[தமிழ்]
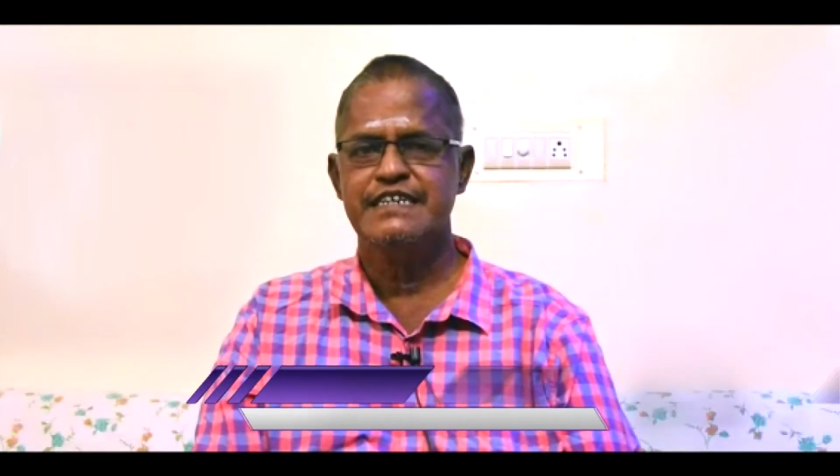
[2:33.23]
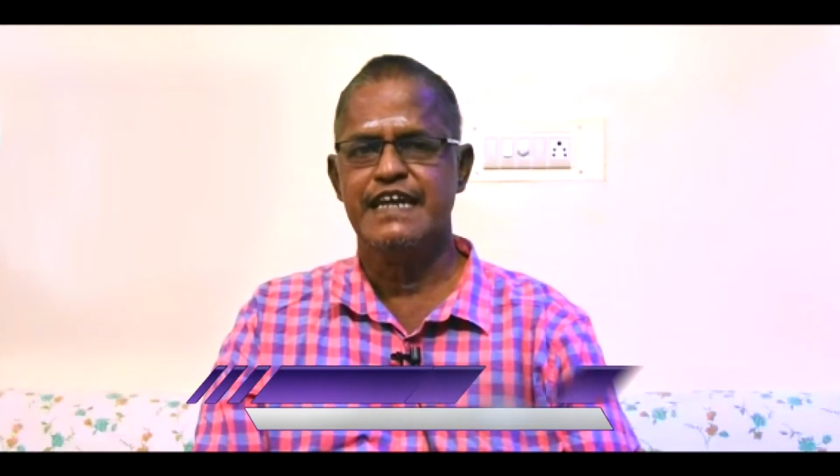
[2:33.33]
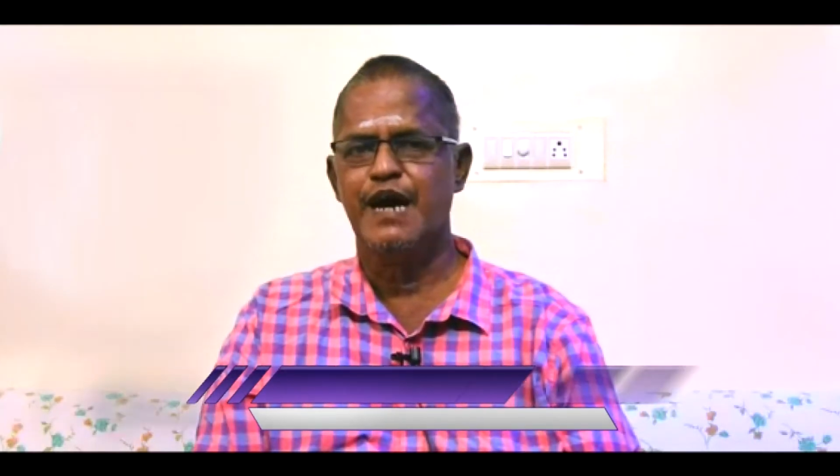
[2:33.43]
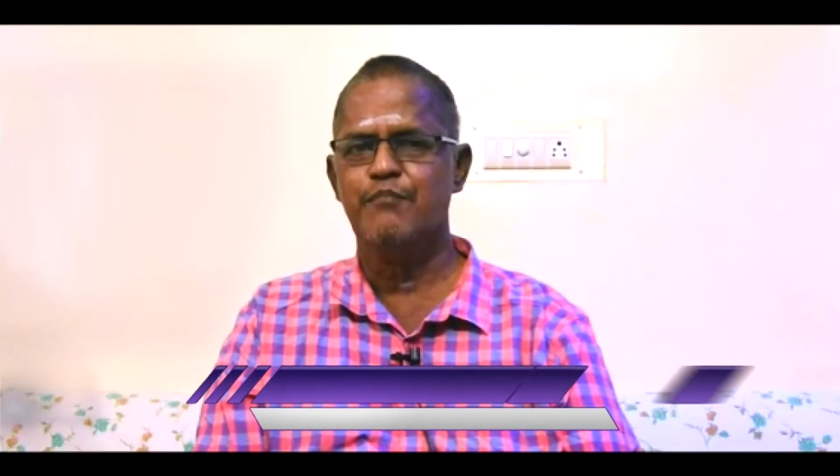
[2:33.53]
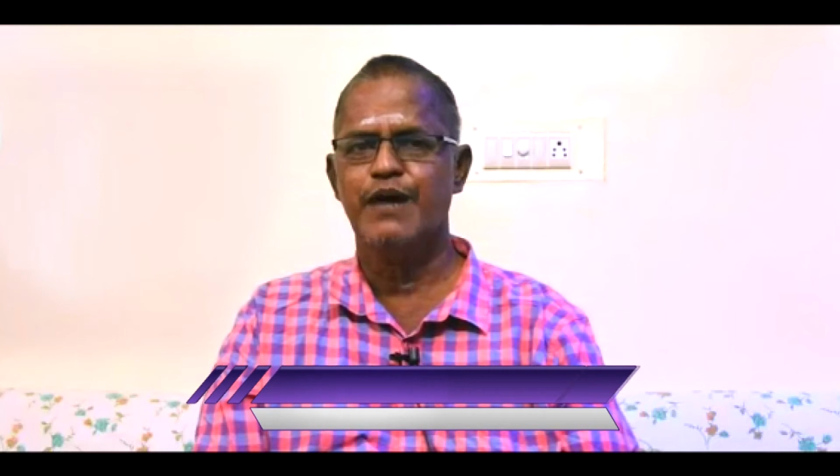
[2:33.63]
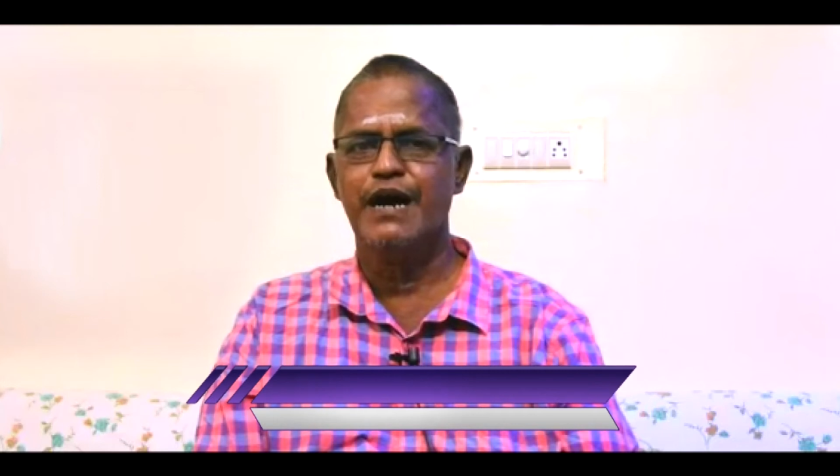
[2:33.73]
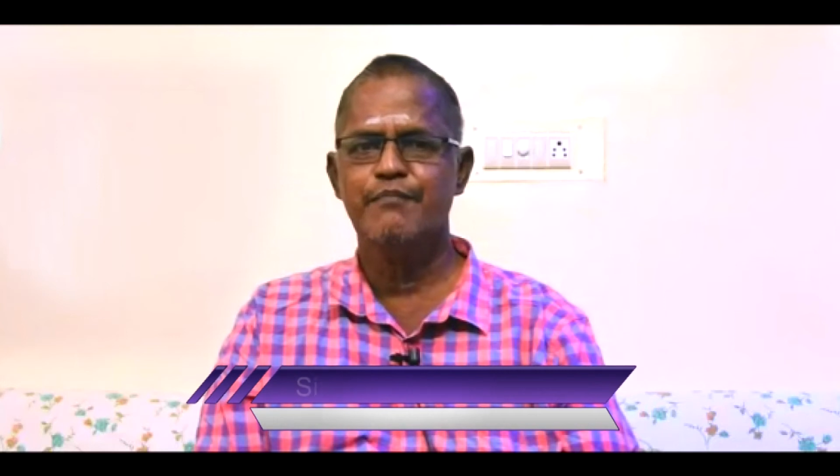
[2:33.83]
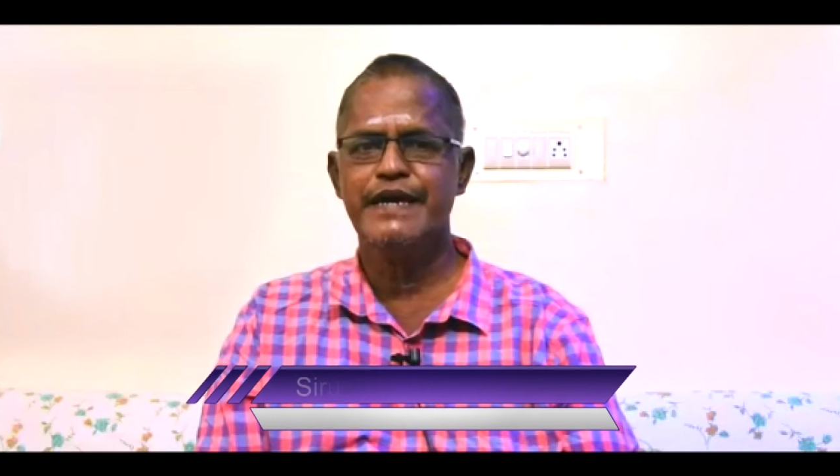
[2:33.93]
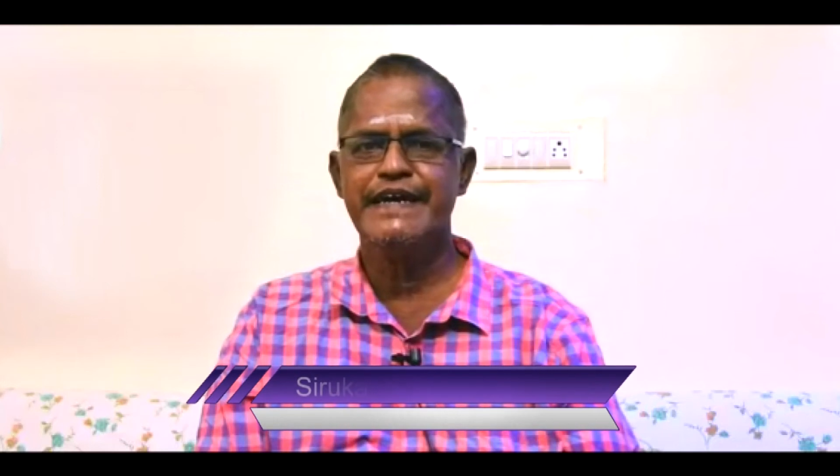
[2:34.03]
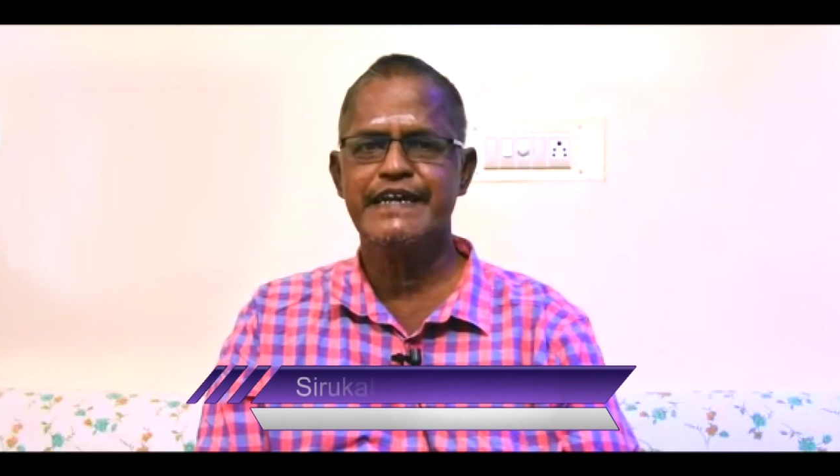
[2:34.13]
நான்
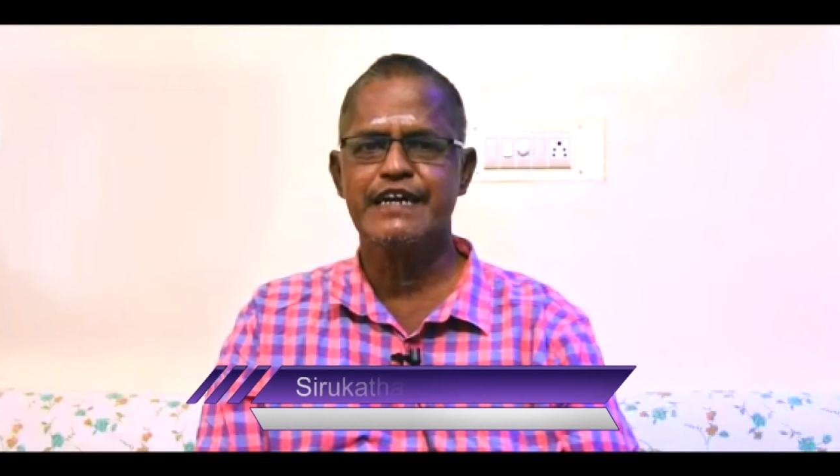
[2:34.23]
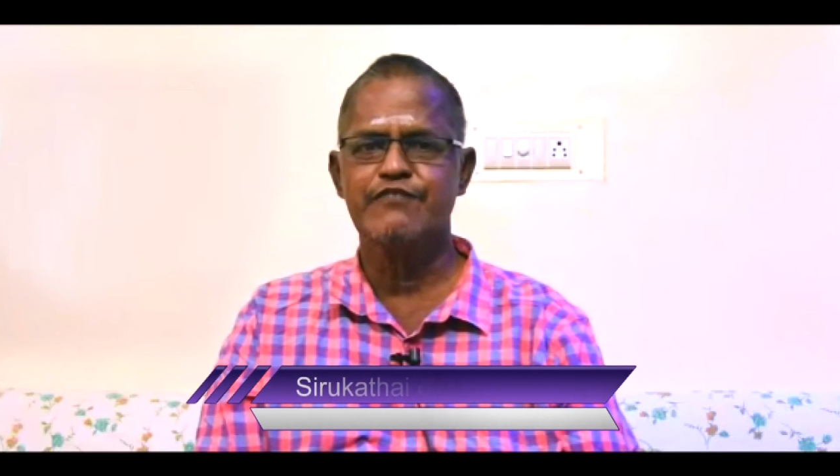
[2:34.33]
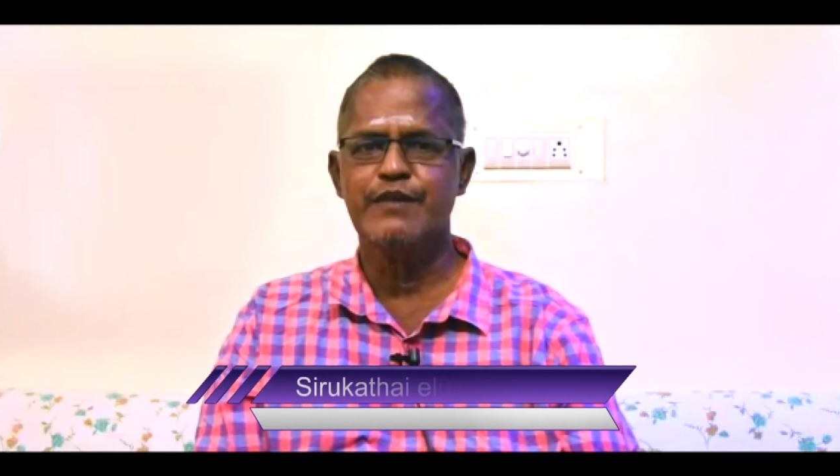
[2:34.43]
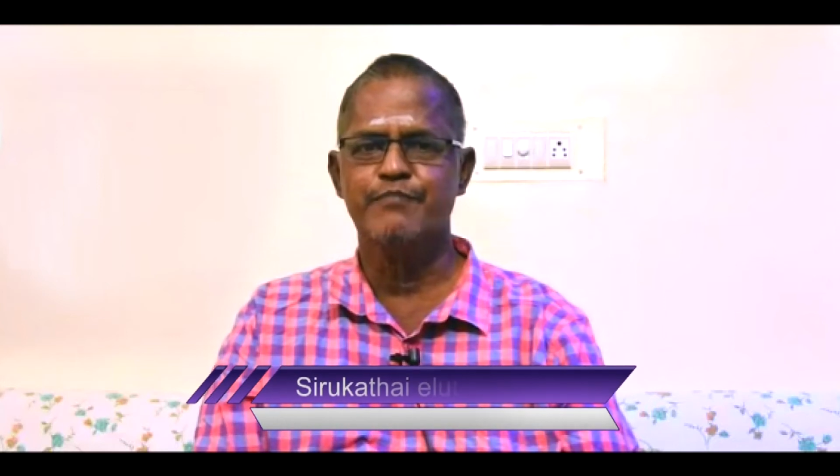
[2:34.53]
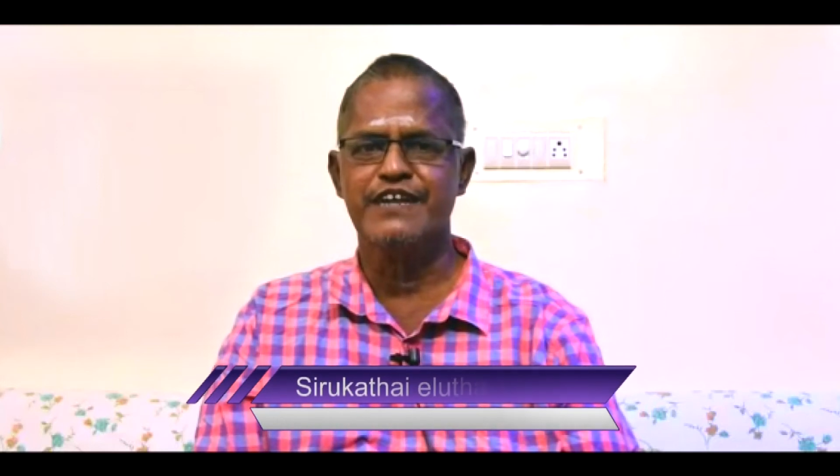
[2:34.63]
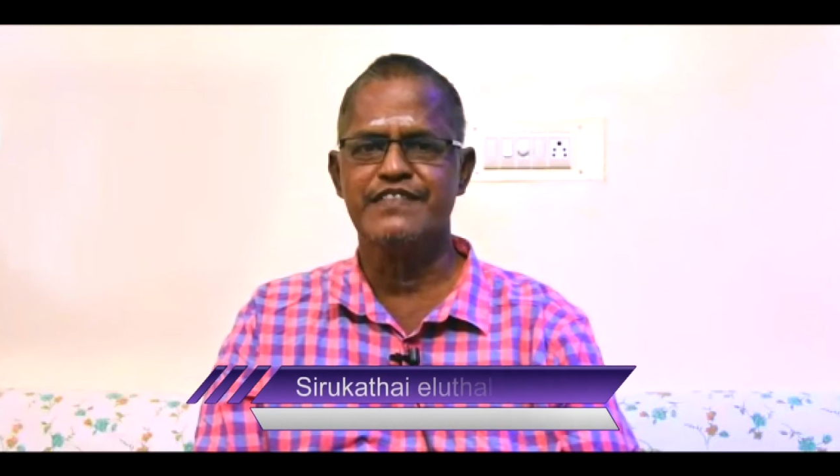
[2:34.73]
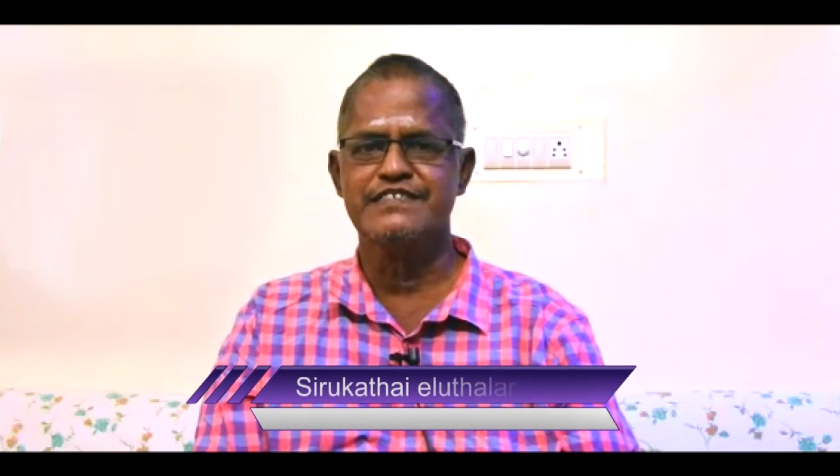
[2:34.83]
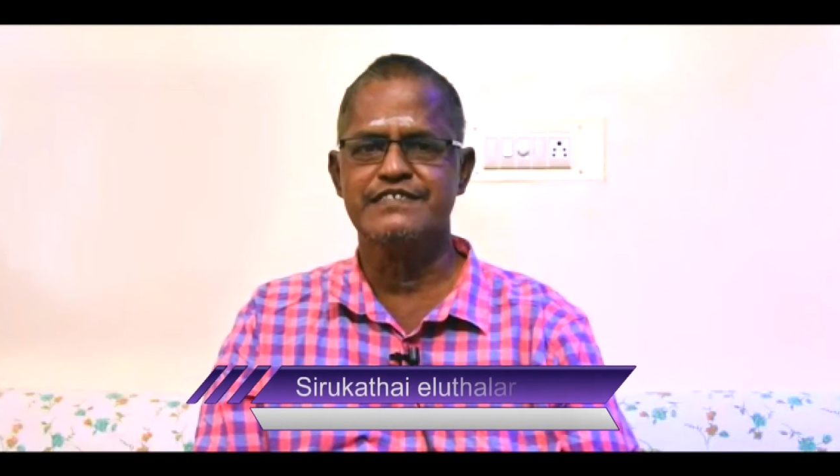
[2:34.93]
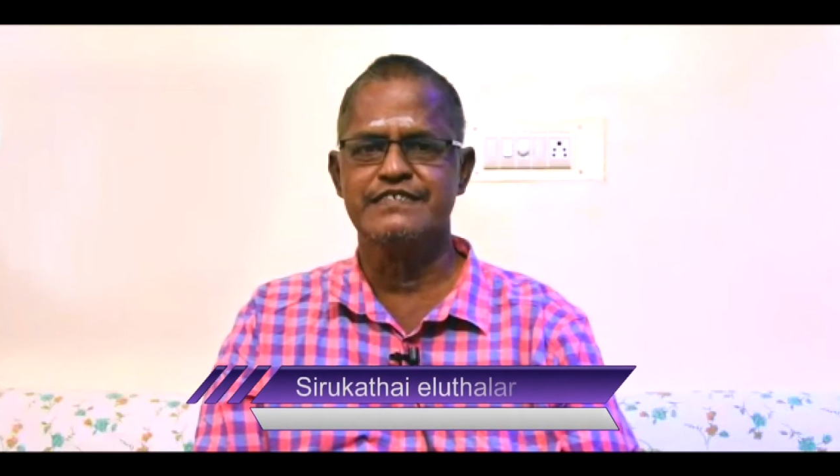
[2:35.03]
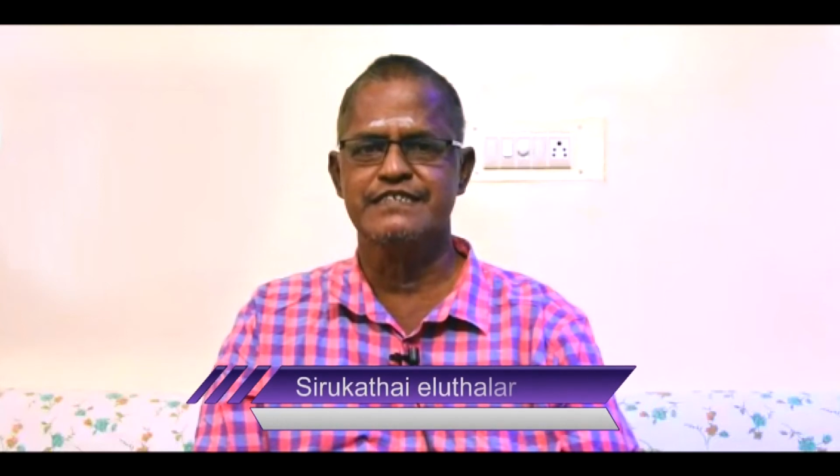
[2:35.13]
பாம்பே ஏற்கனவே
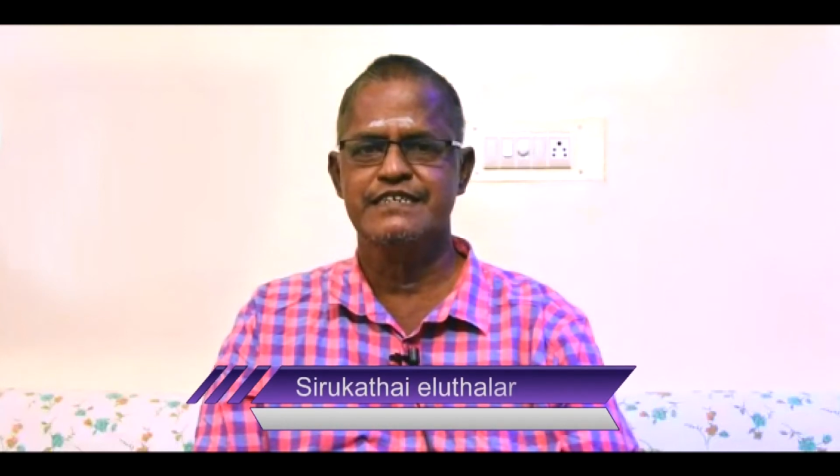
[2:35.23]
பார்த்தாச்சு